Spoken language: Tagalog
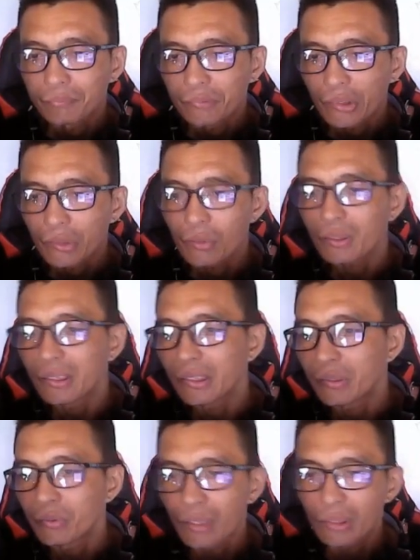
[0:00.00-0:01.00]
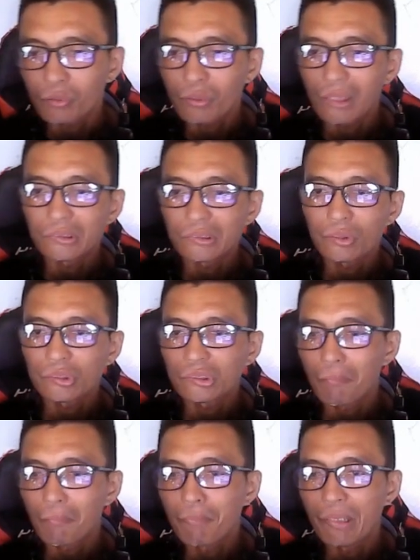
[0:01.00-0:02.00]
ah, ito, click nyo lang to guys no,
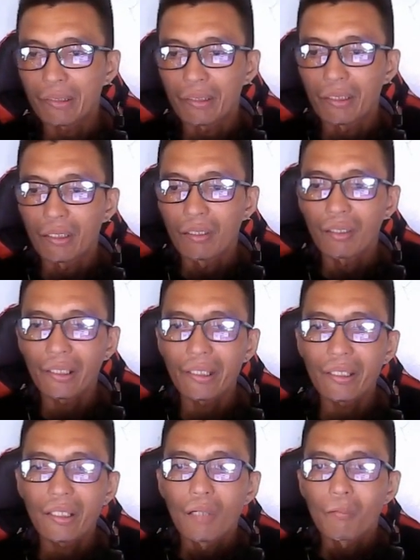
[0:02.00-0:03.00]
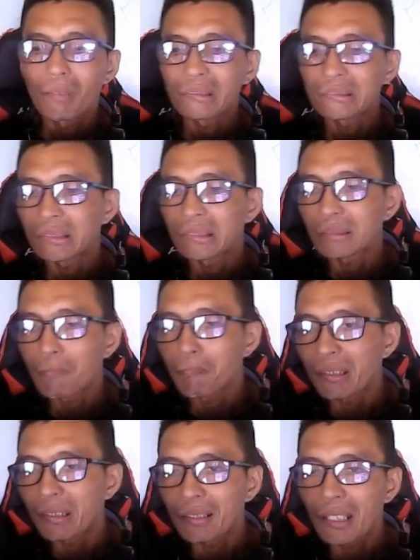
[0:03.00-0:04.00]
submit. Okay? Once
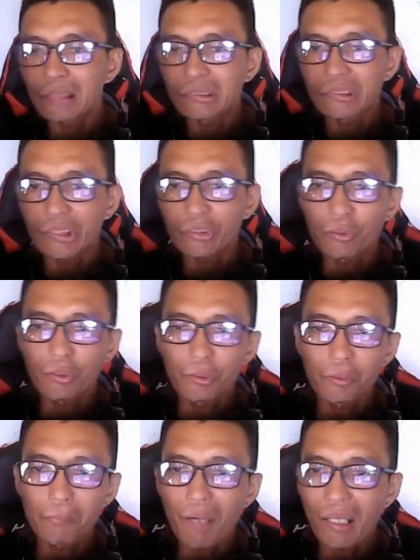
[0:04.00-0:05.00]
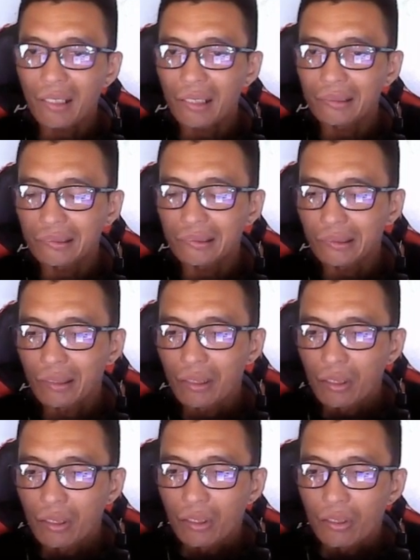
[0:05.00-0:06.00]
na-submit na, check nyo yun yung balance.
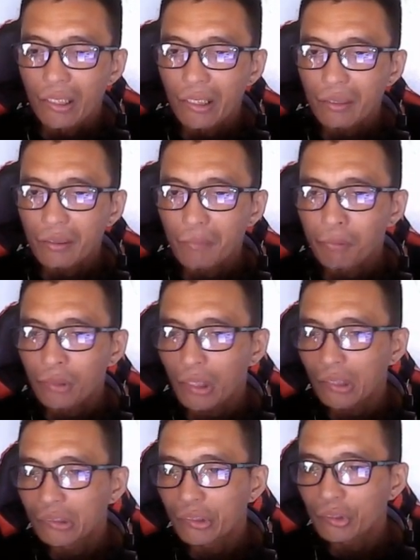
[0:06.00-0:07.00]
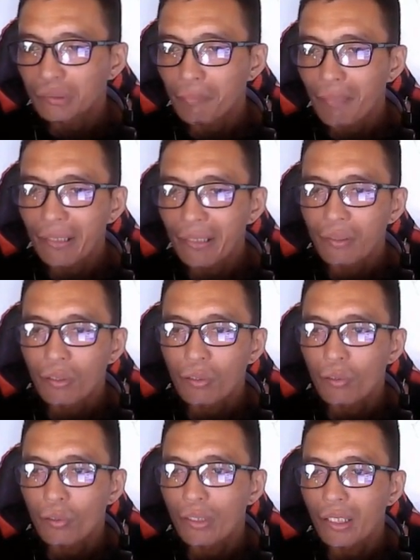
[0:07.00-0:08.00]
Right? punta kayo dito sa mine
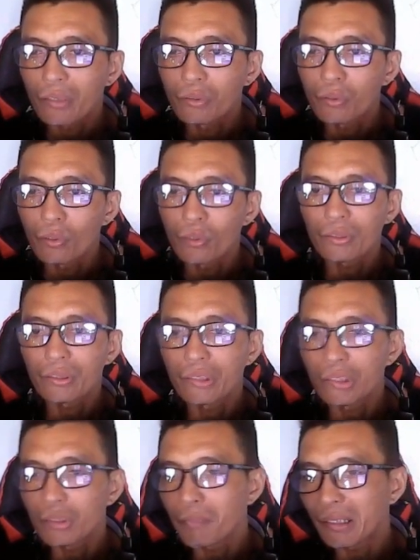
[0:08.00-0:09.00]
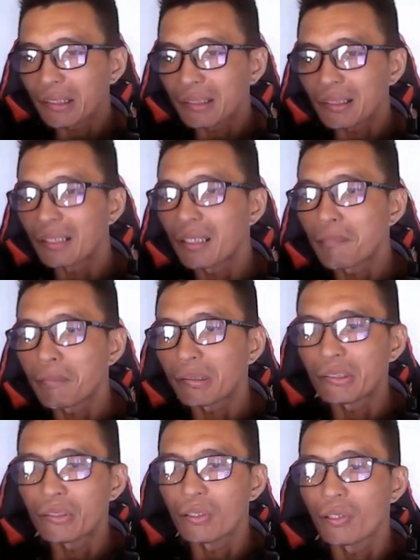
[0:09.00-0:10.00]
or uh, doon dito makikita dapat
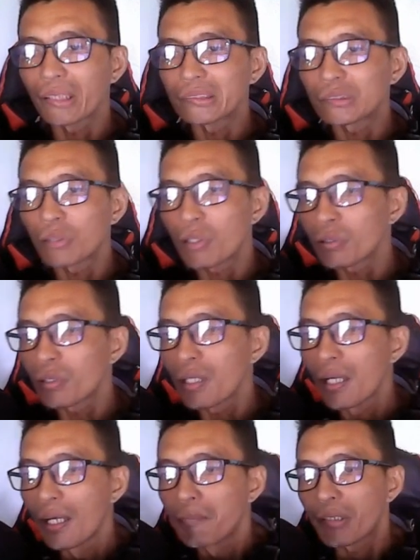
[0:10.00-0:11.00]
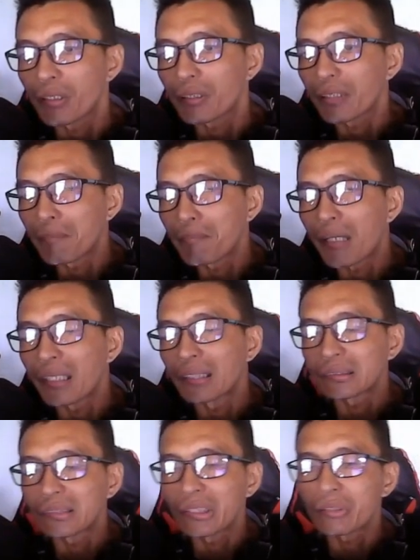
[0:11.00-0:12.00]
niyo. Okay? So ako meron tayong
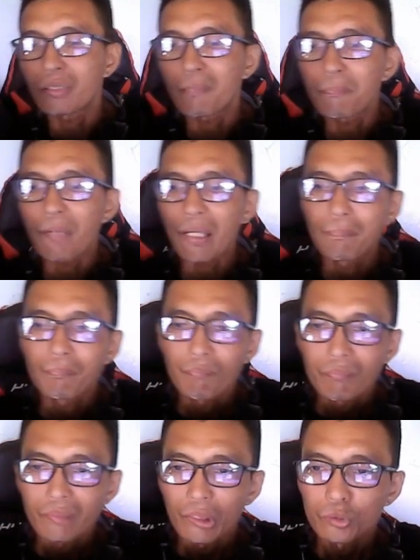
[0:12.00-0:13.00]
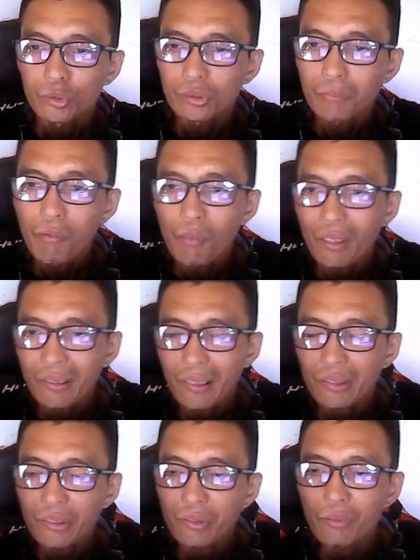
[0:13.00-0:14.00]
balance dito na 5. Susubukan
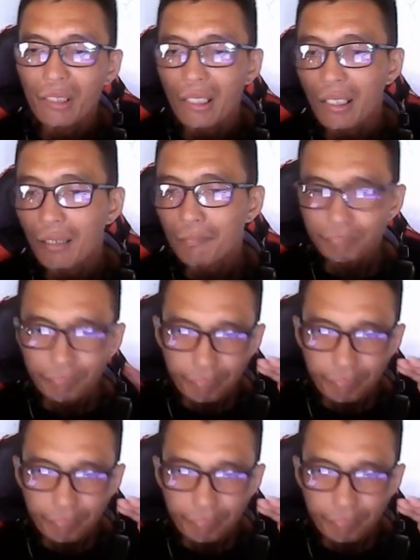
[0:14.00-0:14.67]
natin yung uh,